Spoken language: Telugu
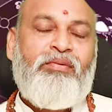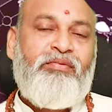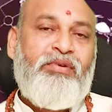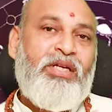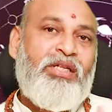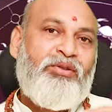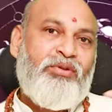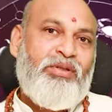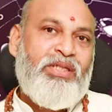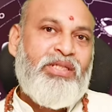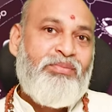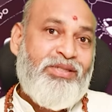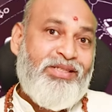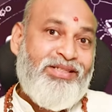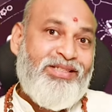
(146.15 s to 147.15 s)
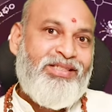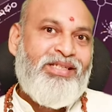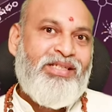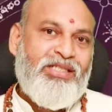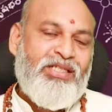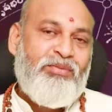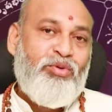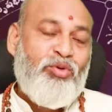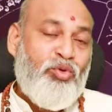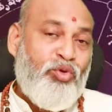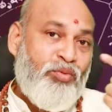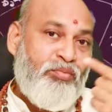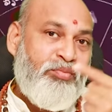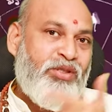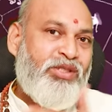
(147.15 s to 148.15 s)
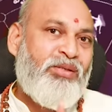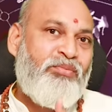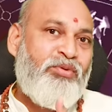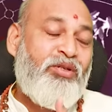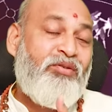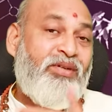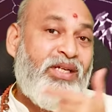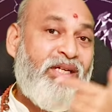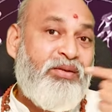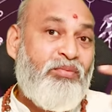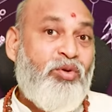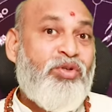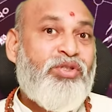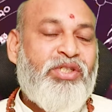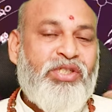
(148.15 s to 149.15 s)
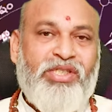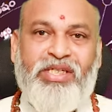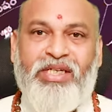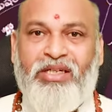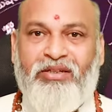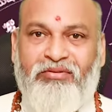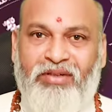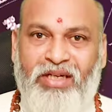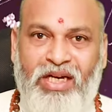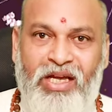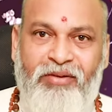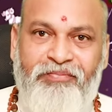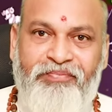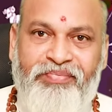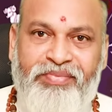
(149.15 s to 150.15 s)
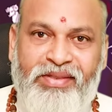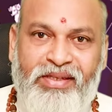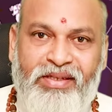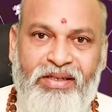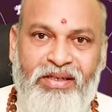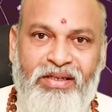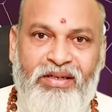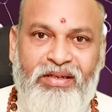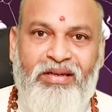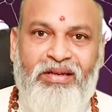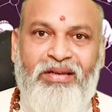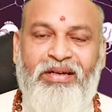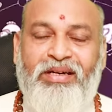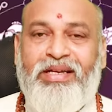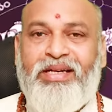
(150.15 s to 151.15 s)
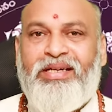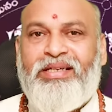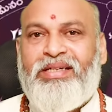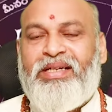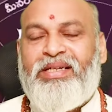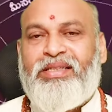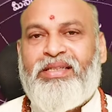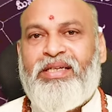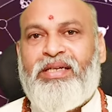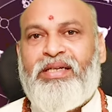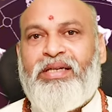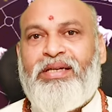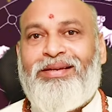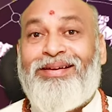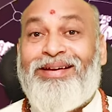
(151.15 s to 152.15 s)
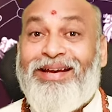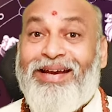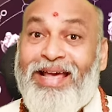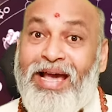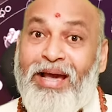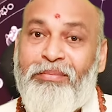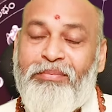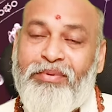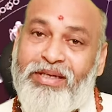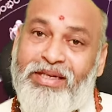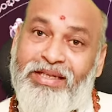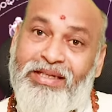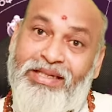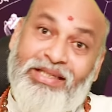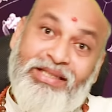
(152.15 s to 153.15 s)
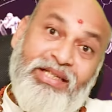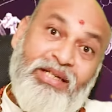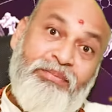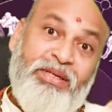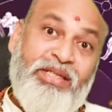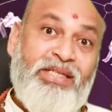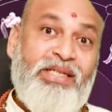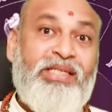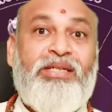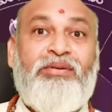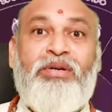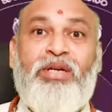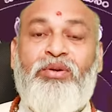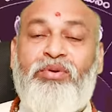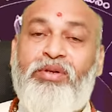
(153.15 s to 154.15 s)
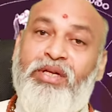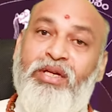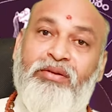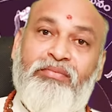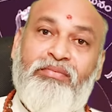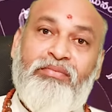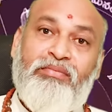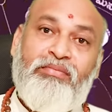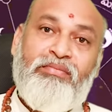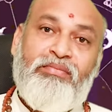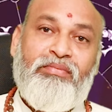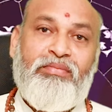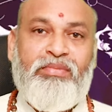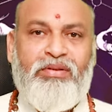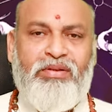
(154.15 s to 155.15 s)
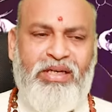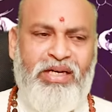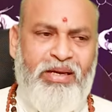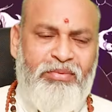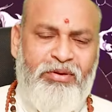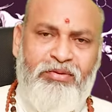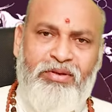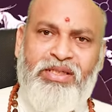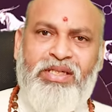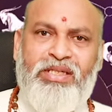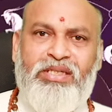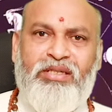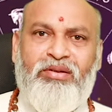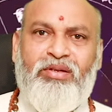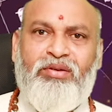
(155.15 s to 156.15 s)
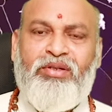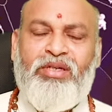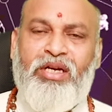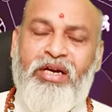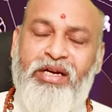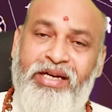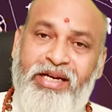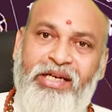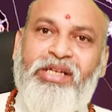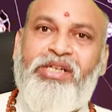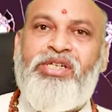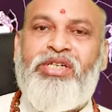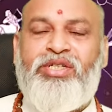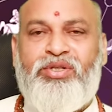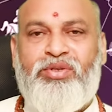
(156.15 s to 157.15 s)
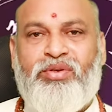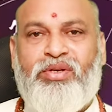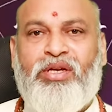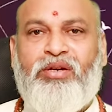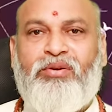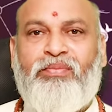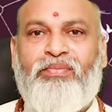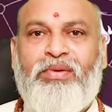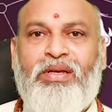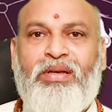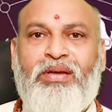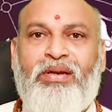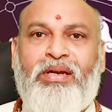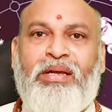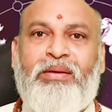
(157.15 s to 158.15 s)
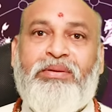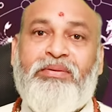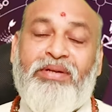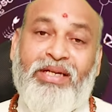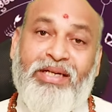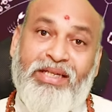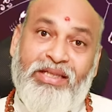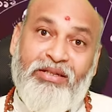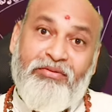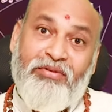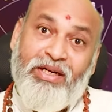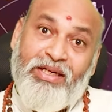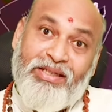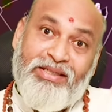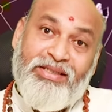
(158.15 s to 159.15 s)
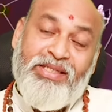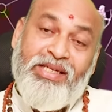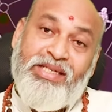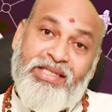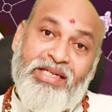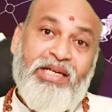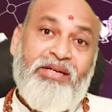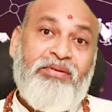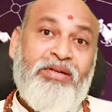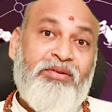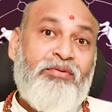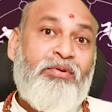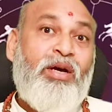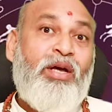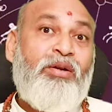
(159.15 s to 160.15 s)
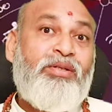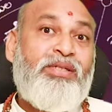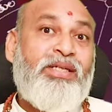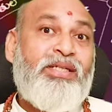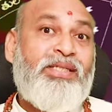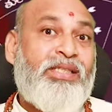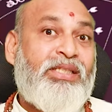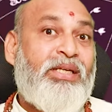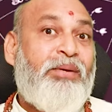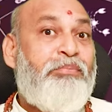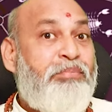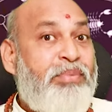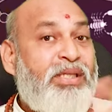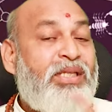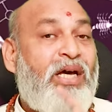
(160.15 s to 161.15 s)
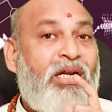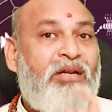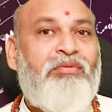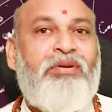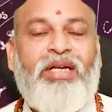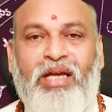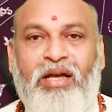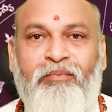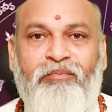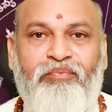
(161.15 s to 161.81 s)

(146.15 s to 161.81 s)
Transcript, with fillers: వీళ్ళతో కలిసి బిజినెస్ చేసినప్పుడు కుటుంబ సభ్యులు వీళ్ళని మోసం చేయడం వల్ల లేనట్లయితే ల్యాబ్ కిందన పనిచేసే వాళ్ళు ఉంటారు లేబర్ వర్క్ చేసేవాళ్ళు ఉంటారు టెక్నీషియన్స్ ఉంటారు లేకపోతే వీళ్ళ కింద వర్క్ చేసేటువంటి వాళ్ళు చేసే తప్పిదాల వల్ల